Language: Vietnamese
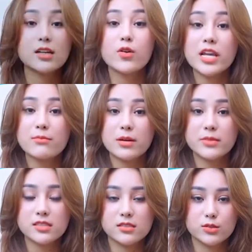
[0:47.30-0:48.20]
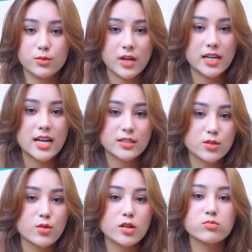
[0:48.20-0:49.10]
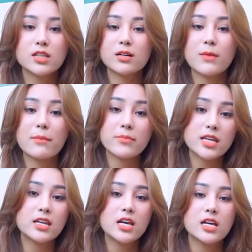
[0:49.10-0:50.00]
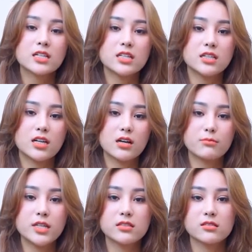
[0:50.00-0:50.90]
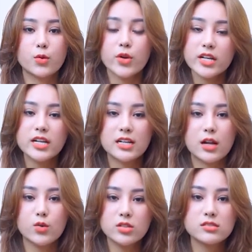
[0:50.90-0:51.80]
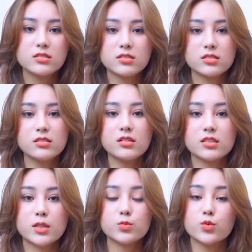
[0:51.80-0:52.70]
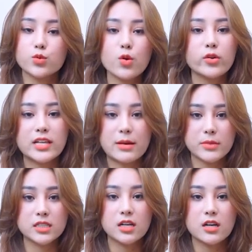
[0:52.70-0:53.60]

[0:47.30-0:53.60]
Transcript: Sau khi mà mình sử dụng khăn hạ sốt của Dr. Papi thì ờ, mình quyết định là luôn dự trữ ở trong tủ thuốc của nhà mình